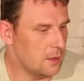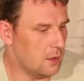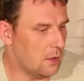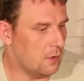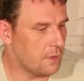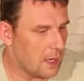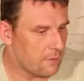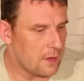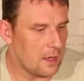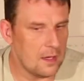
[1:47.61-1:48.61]
No o wiele,
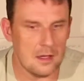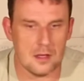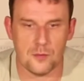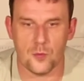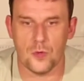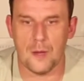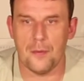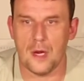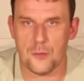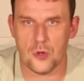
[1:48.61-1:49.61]
wiele spróbuję
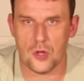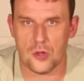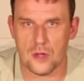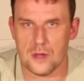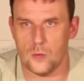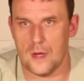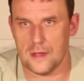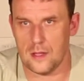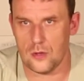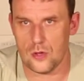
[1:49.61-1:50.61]
polepszyć jeszcze
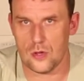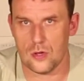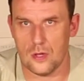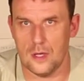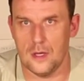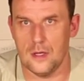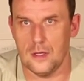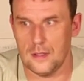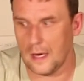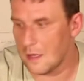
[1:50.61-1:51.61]
sytuację niż e,
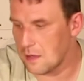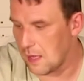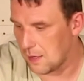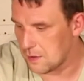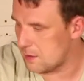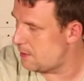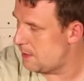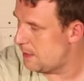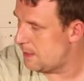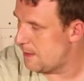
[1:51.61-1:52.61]
teraz jest.
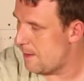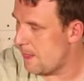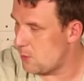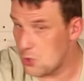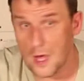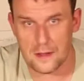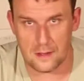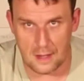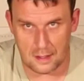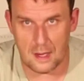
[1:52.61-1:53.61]
Już jest i
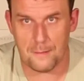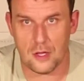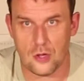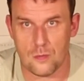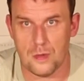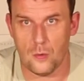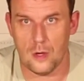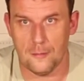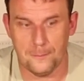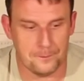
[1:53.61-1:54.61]
tak lepiej niż
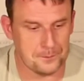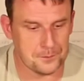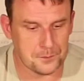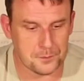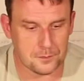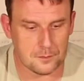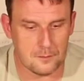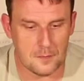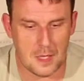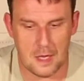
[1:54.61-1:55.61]
było.
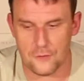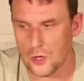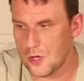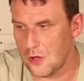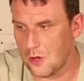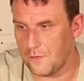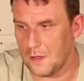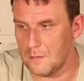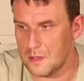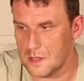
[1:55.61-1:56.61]
E, wcześniejsze
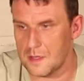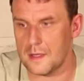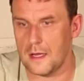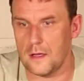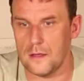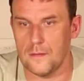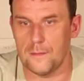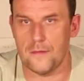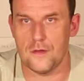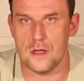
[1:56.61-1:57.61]
filmy z tej
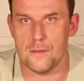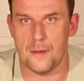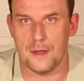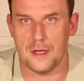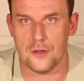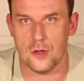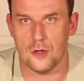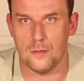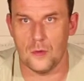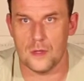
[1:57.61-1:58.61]
piwnicy, pamiętacie, to
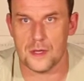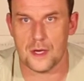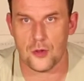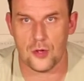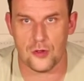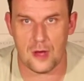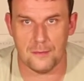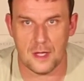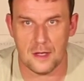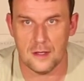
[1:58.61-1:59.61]
były strasznie
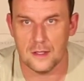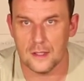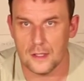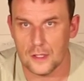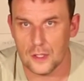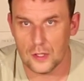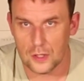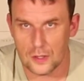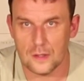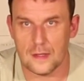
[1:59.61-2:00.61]
ciemne.
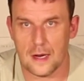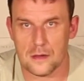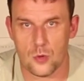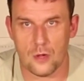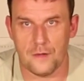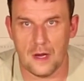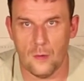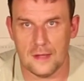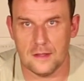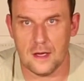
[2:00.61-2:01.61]
Teraz już o wiele
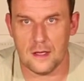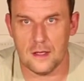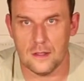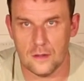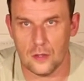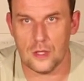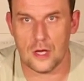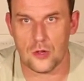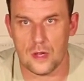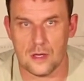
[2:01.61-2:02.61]
ładniej. No i jeszcze